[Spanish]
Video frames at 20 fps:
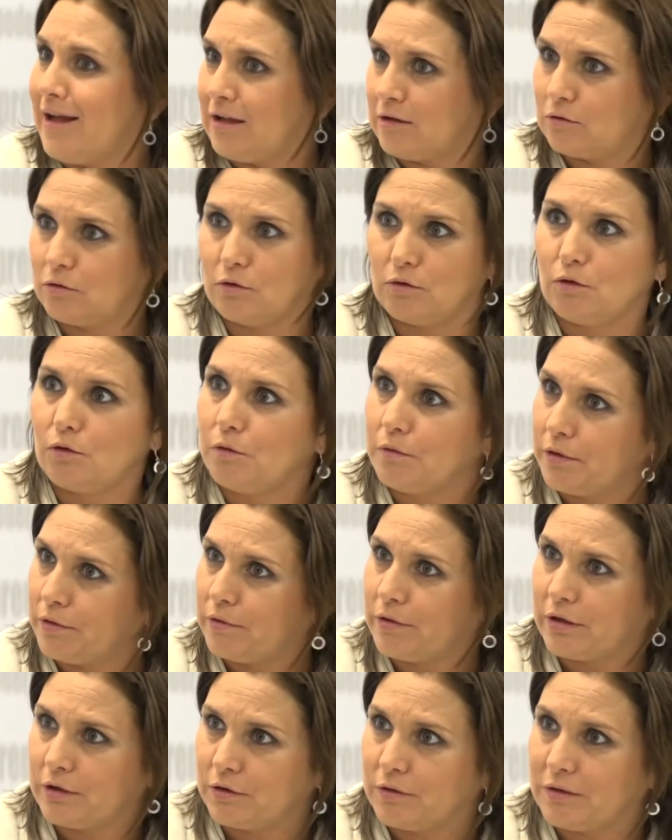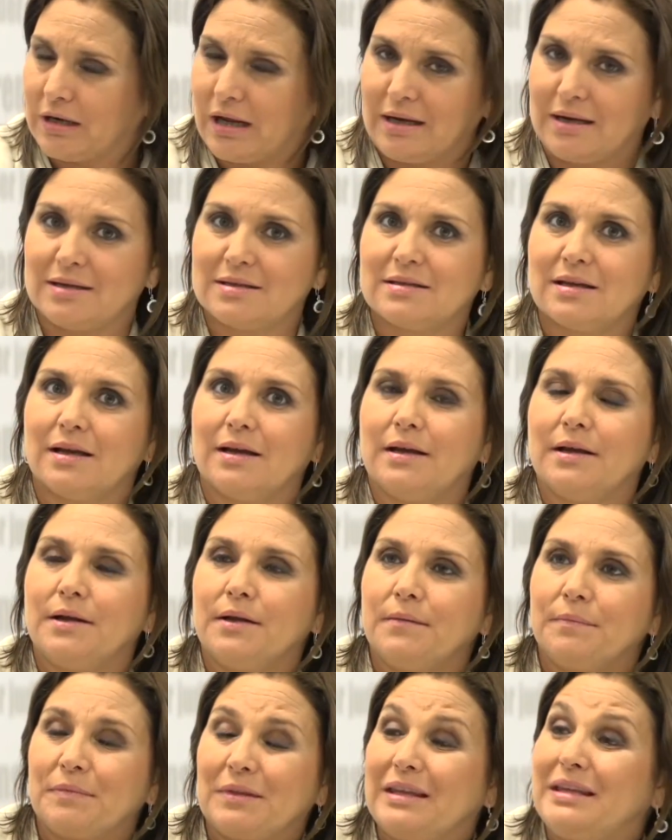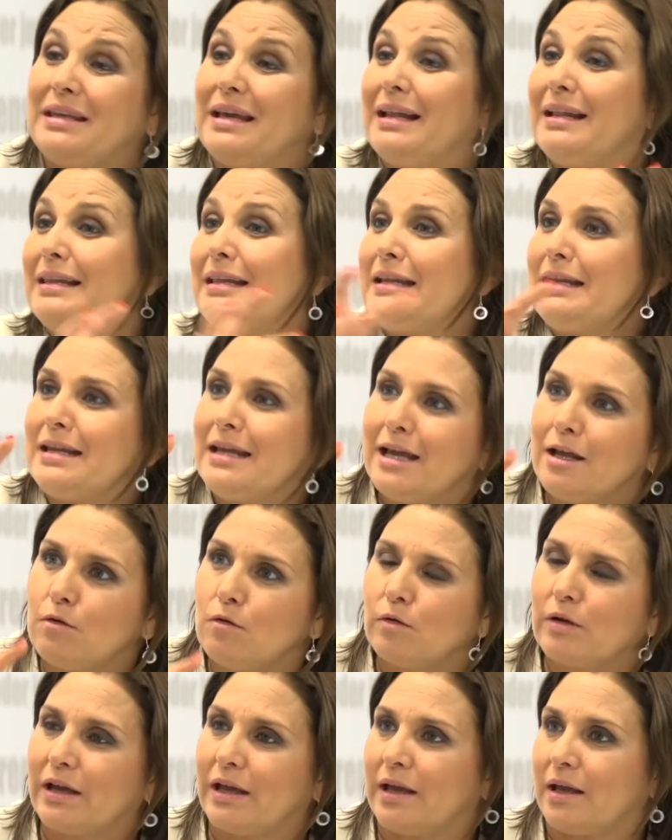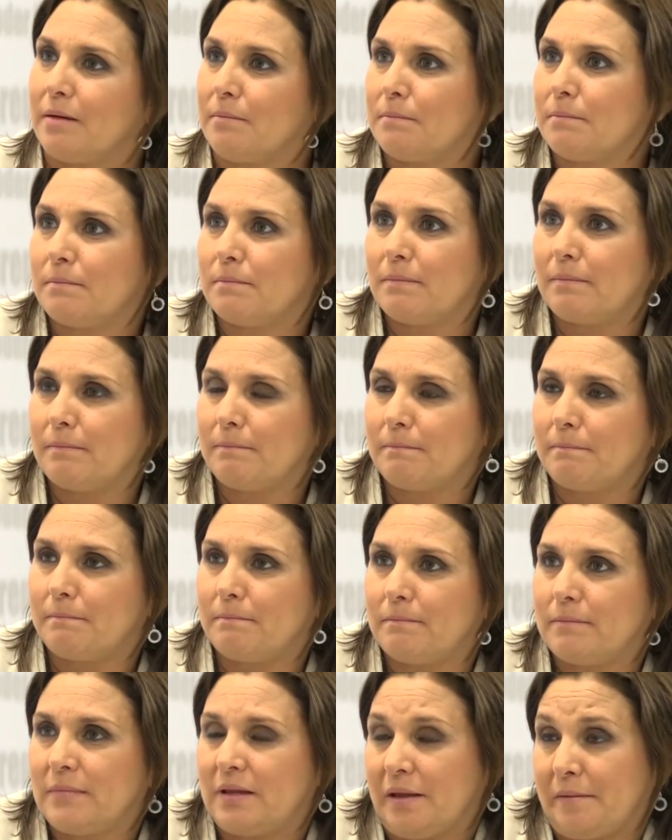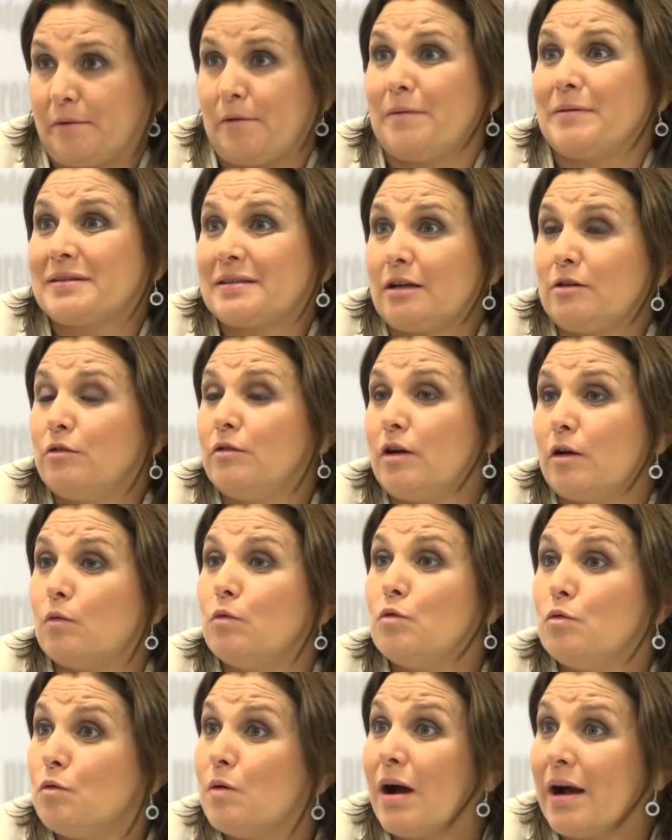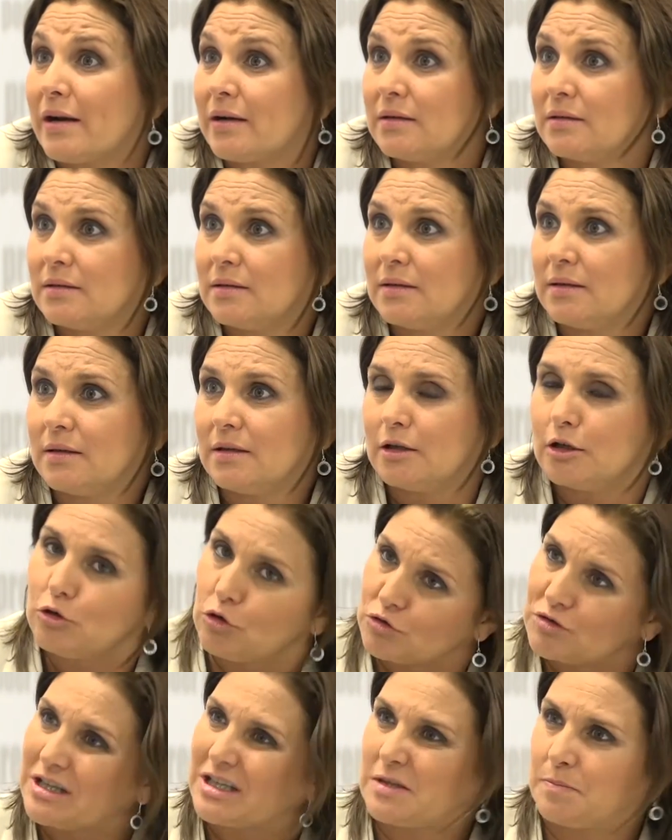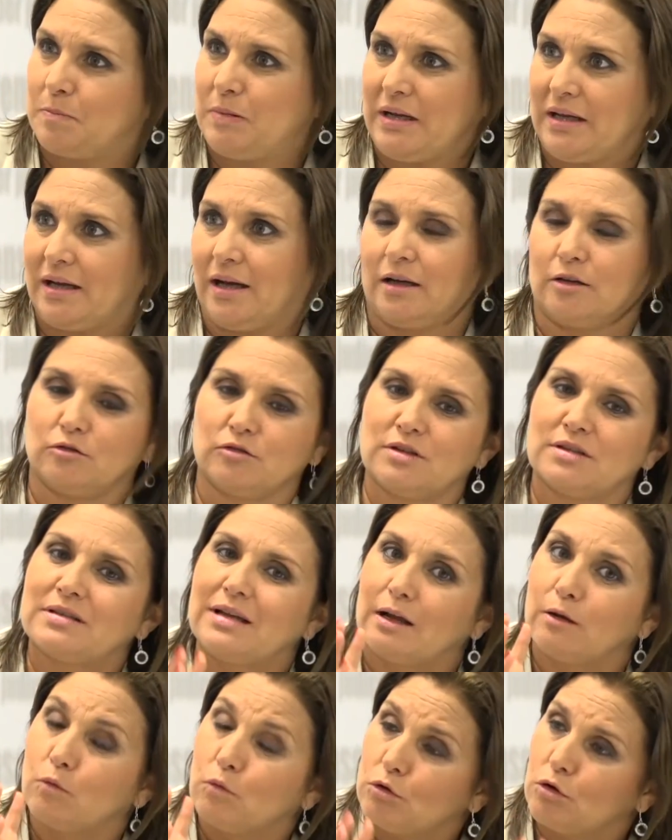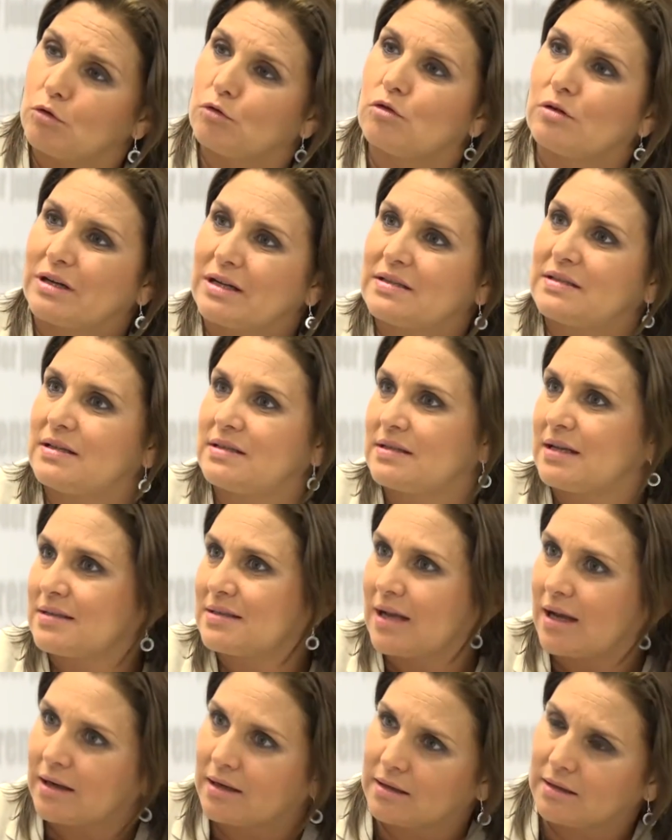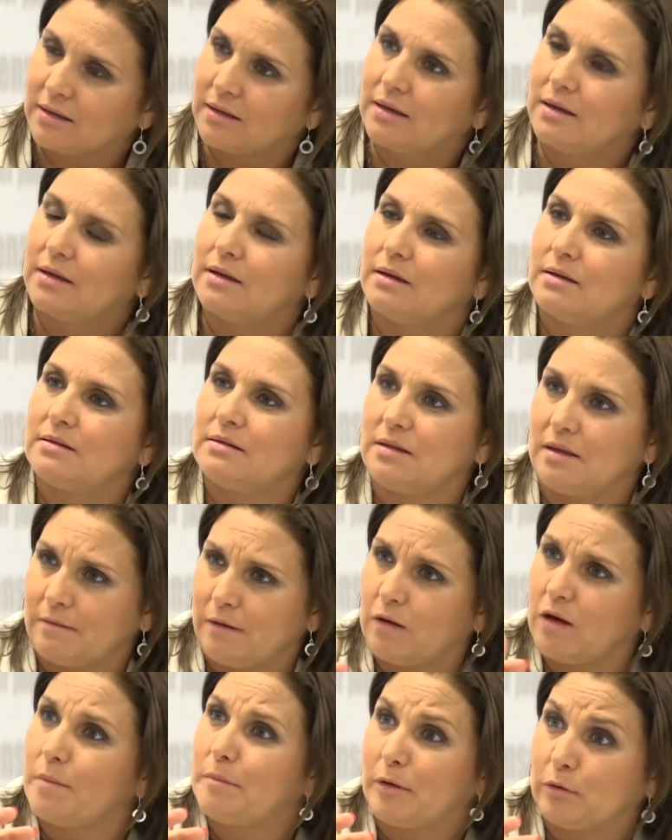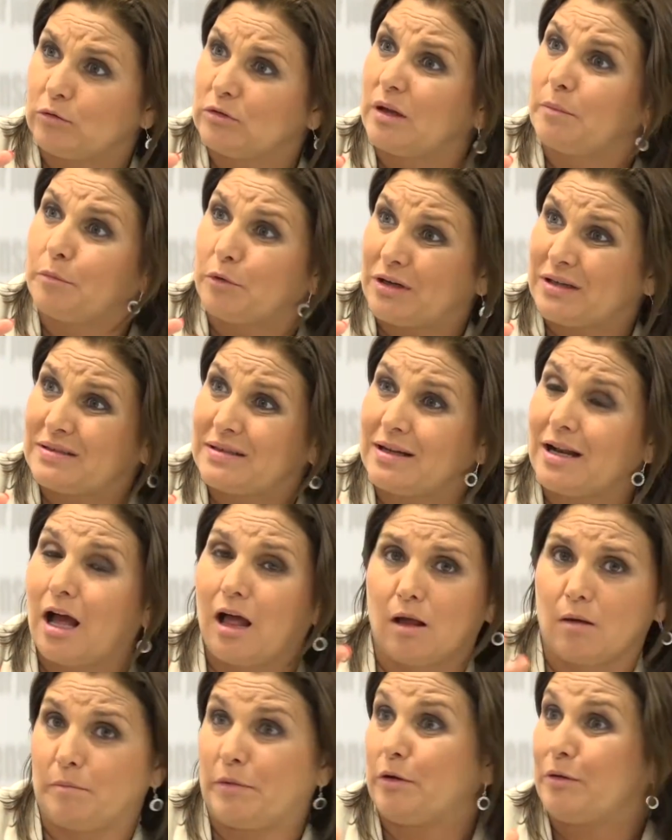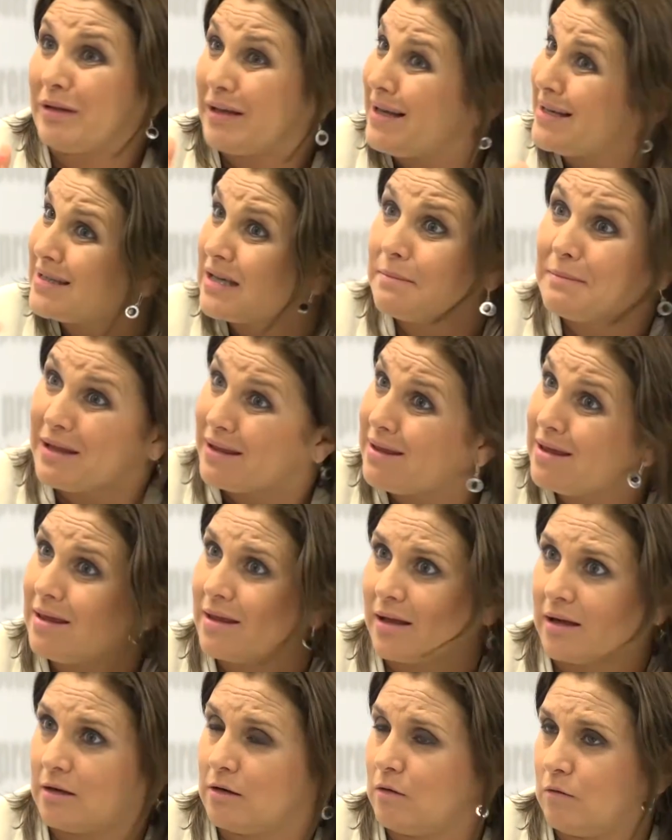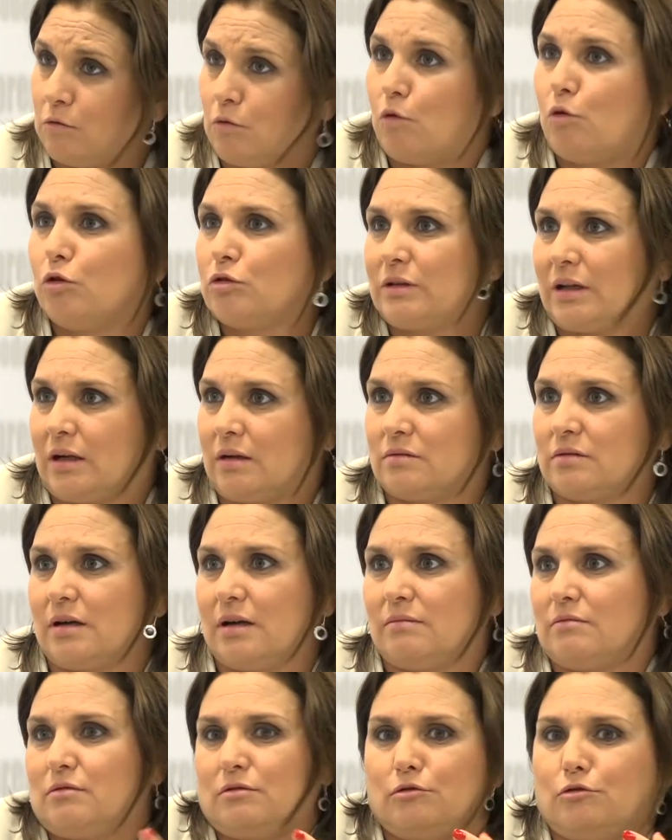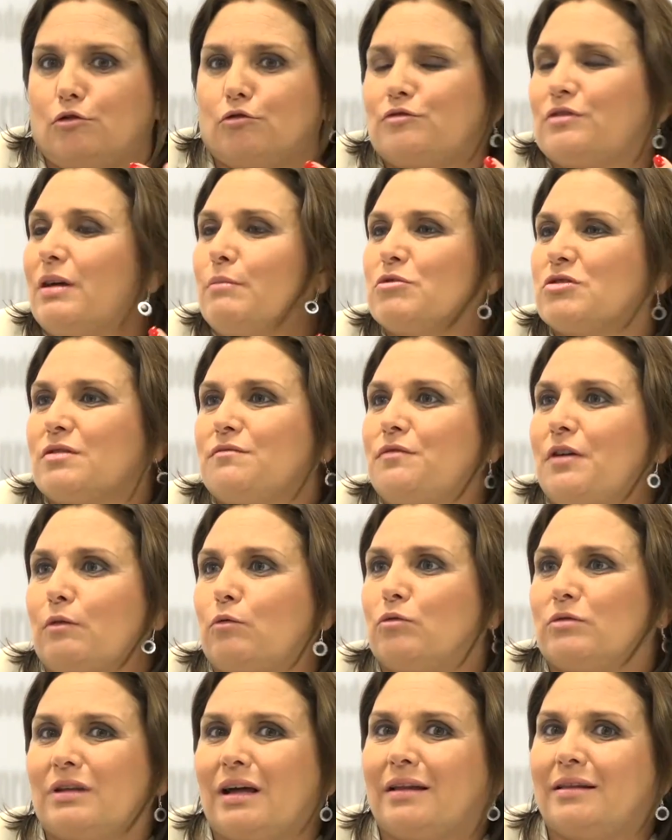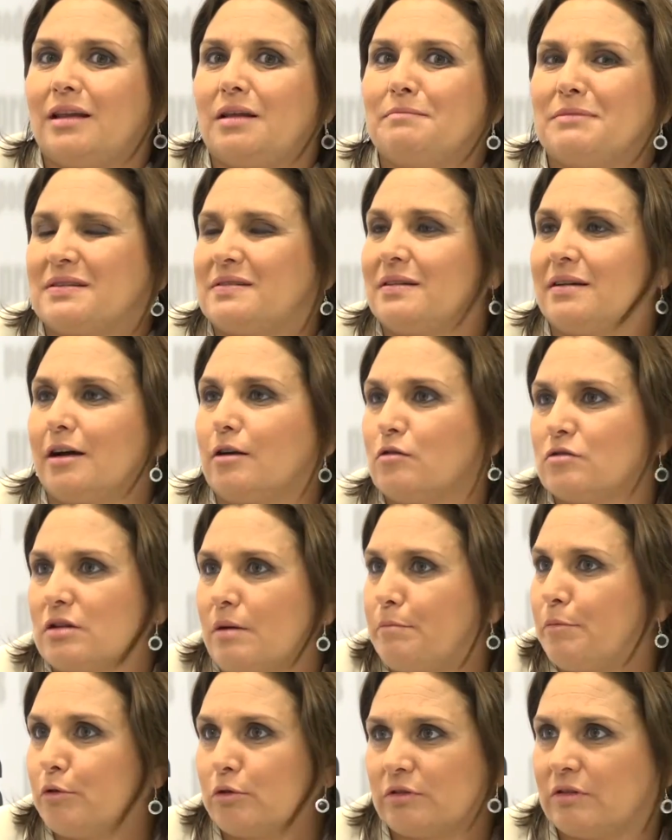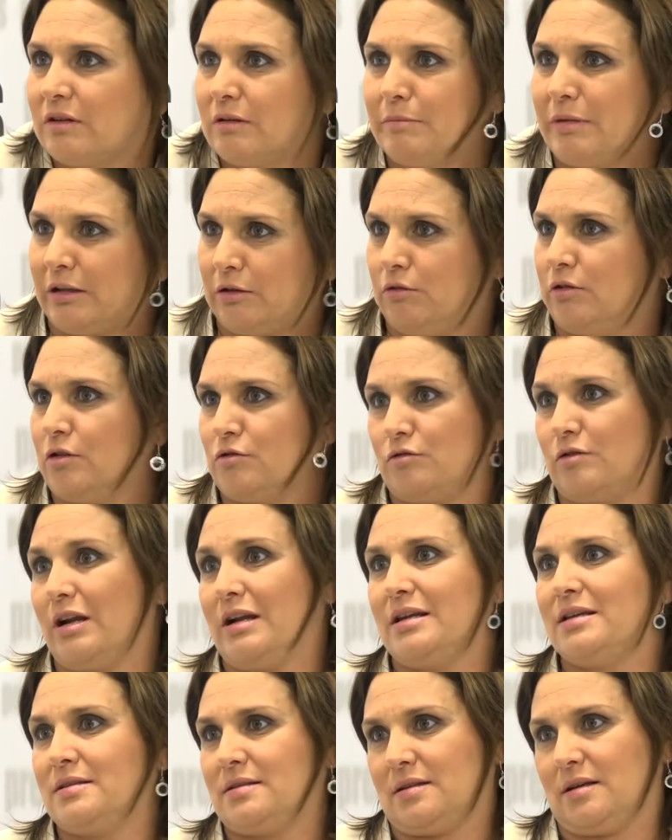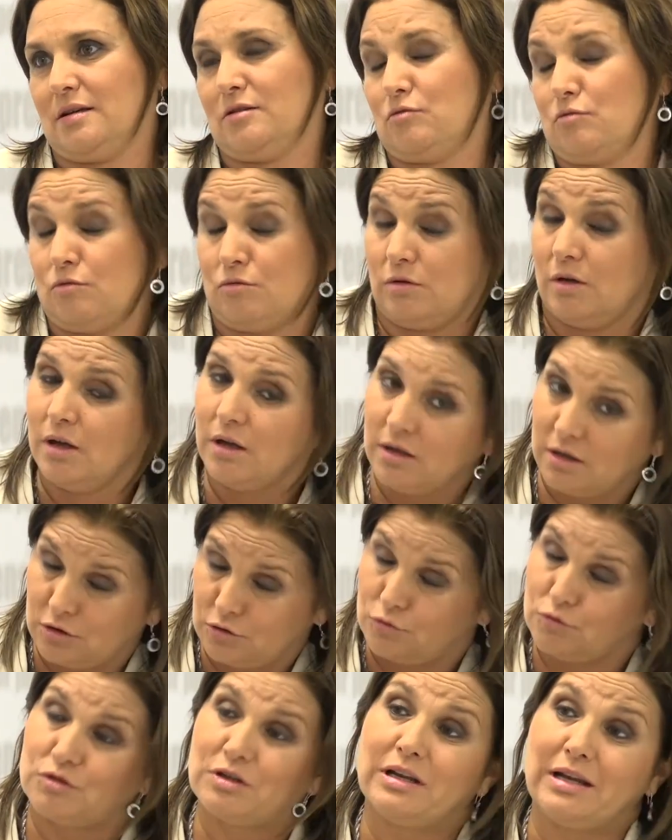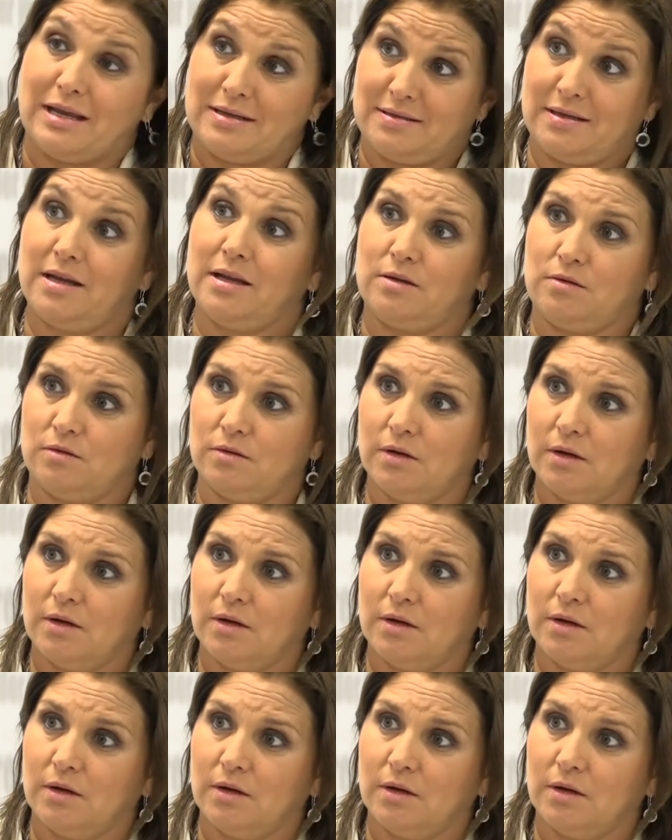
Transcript: a todos los gobiernos regionales, y el dinero que debió haber salido de algún lugar, nos explica. Entonces, algunos congresistas han llevado la pregunta por ese lado, pero en esa medida, no, otra. O sea, no estamos en facultad de investigar los aportes del Partido Nacionalista, eso, eso no sería serio.